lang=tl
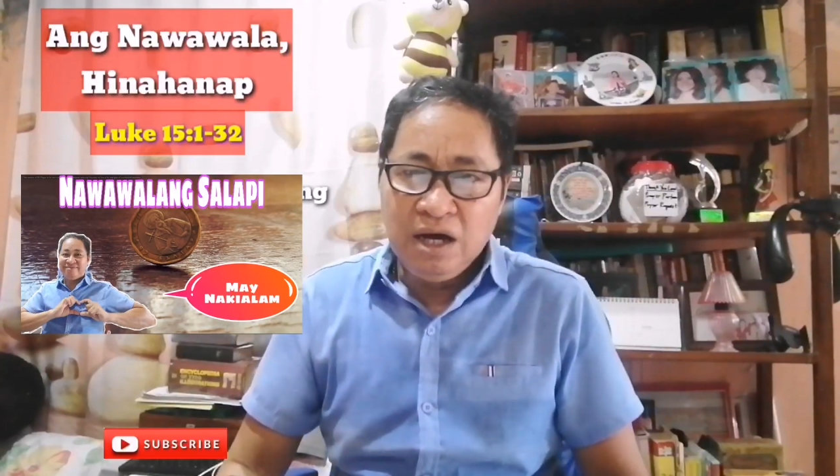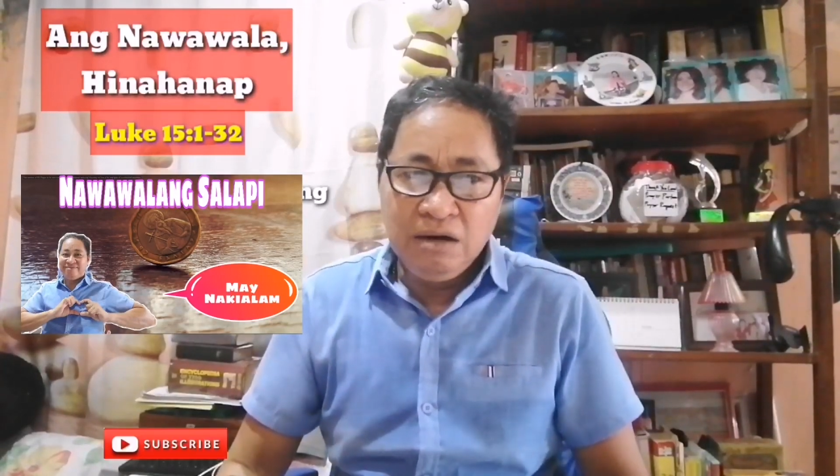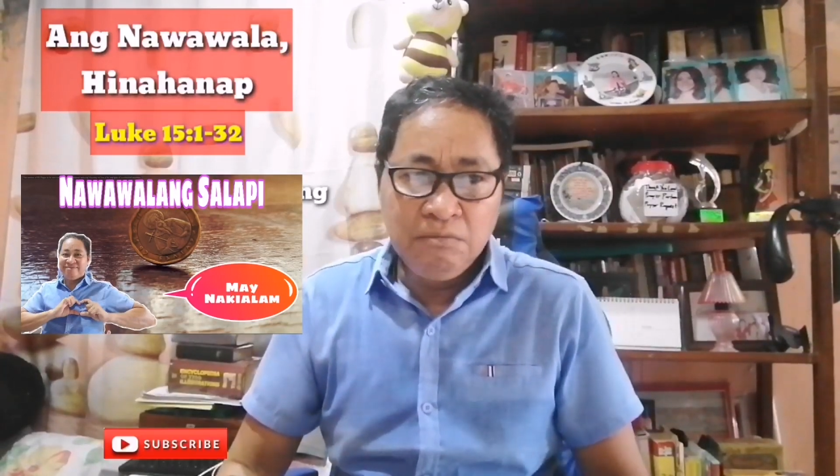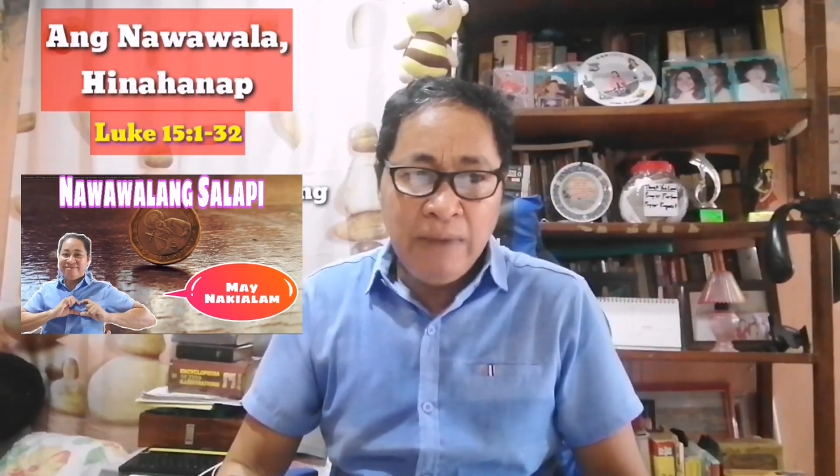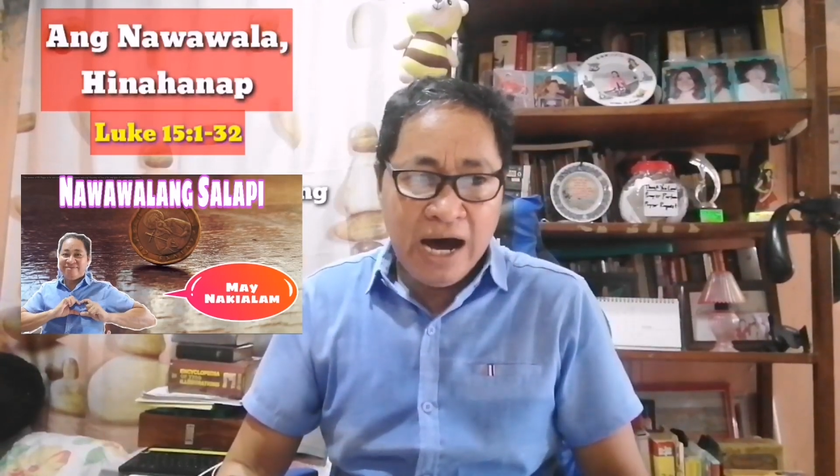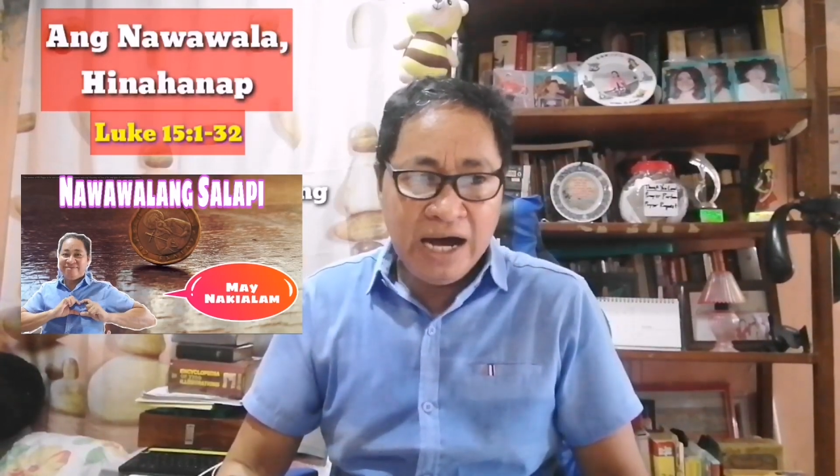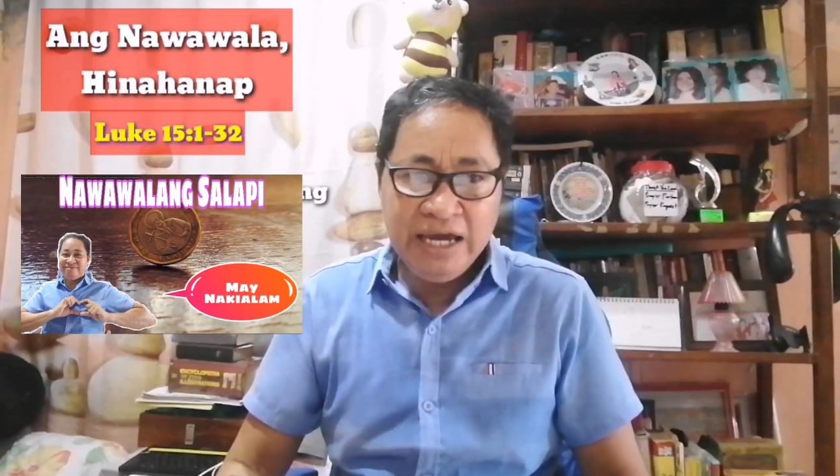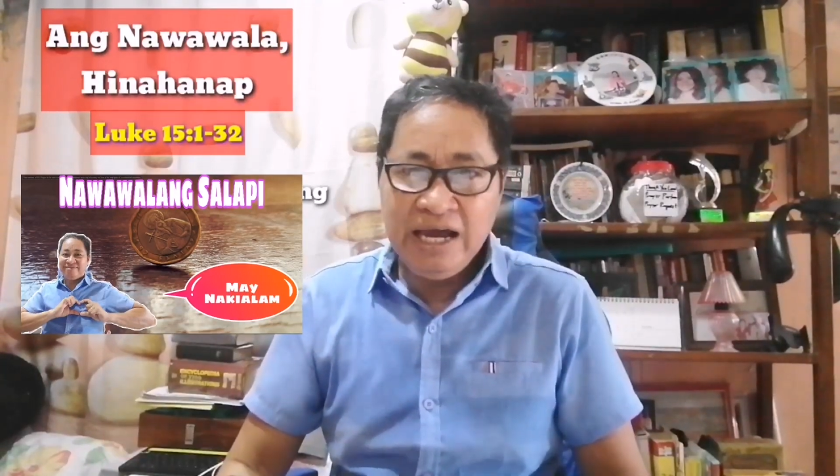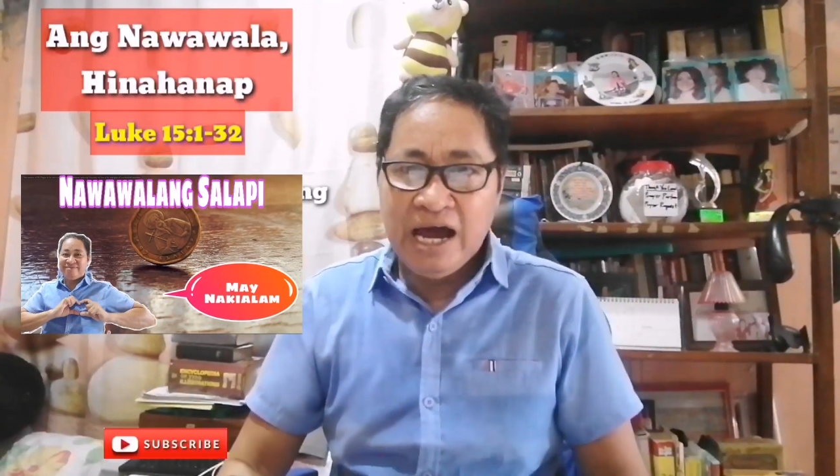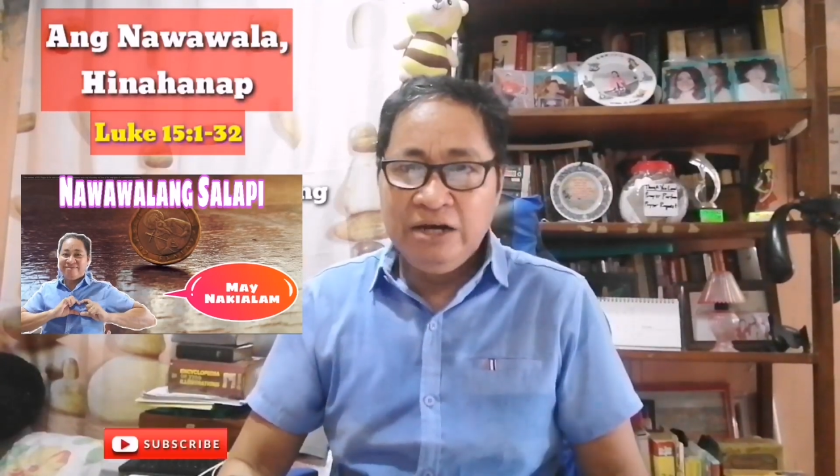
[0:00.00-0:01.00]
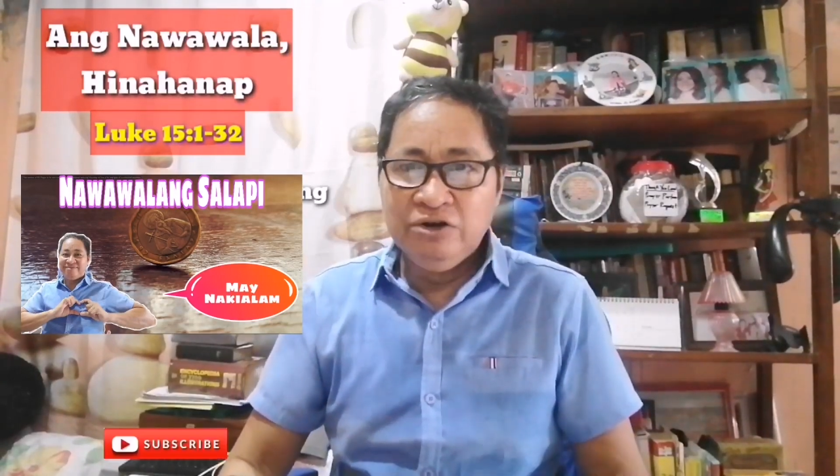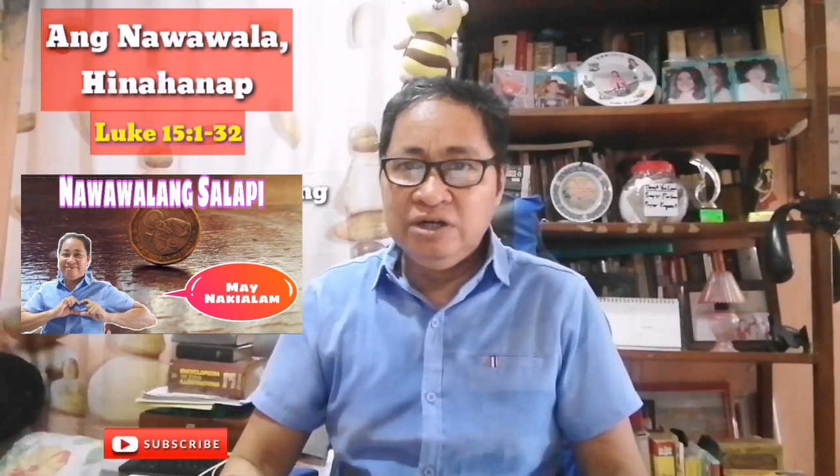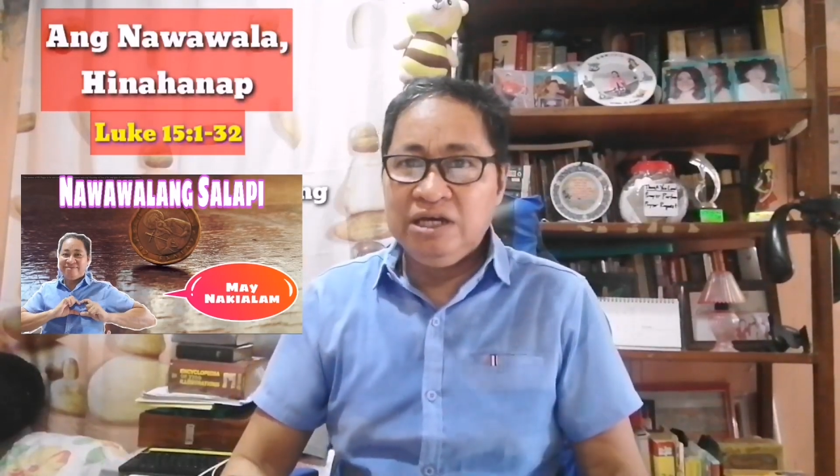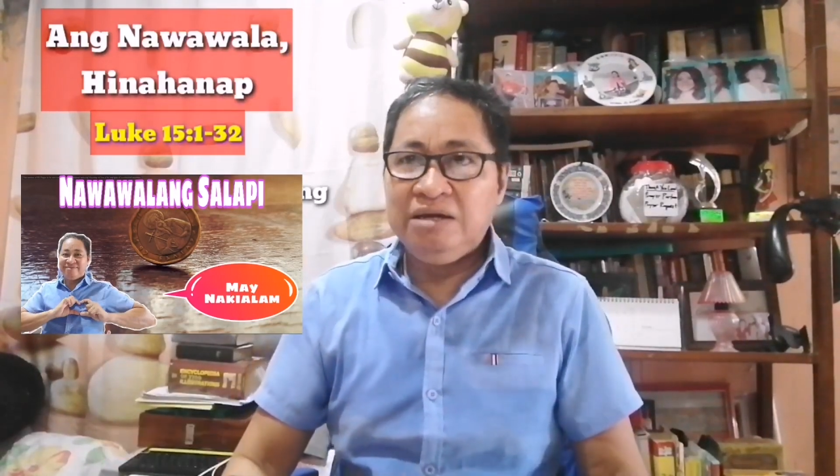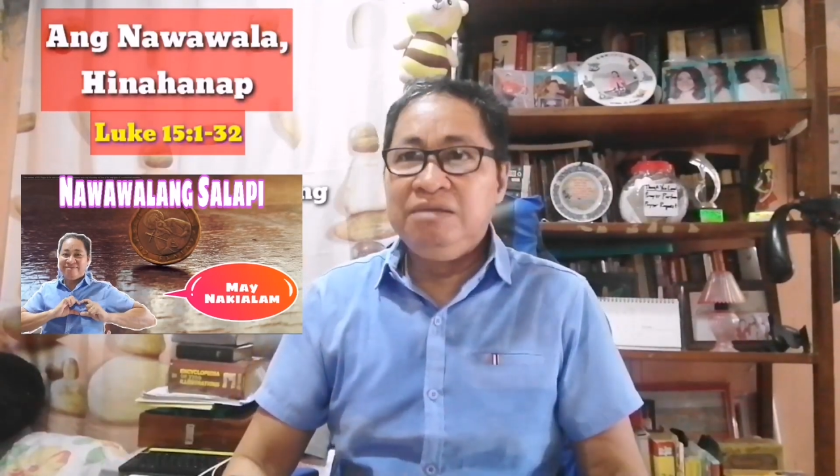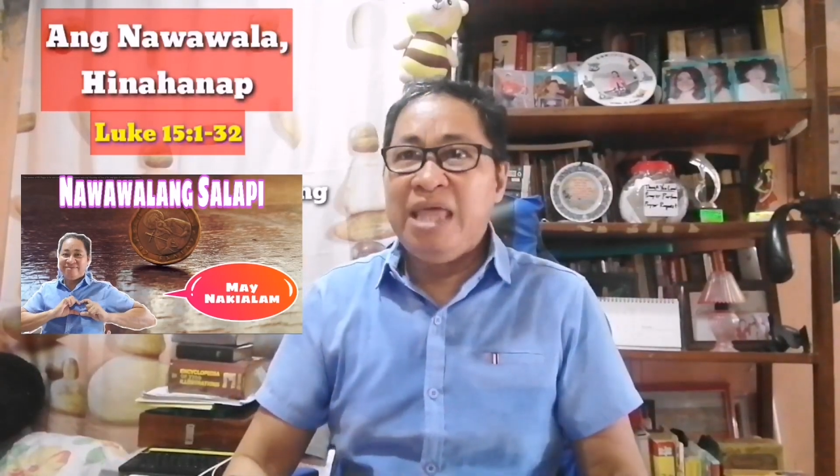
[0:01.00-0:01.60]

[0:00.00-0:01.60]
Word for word: Ang bahay nga noon eh,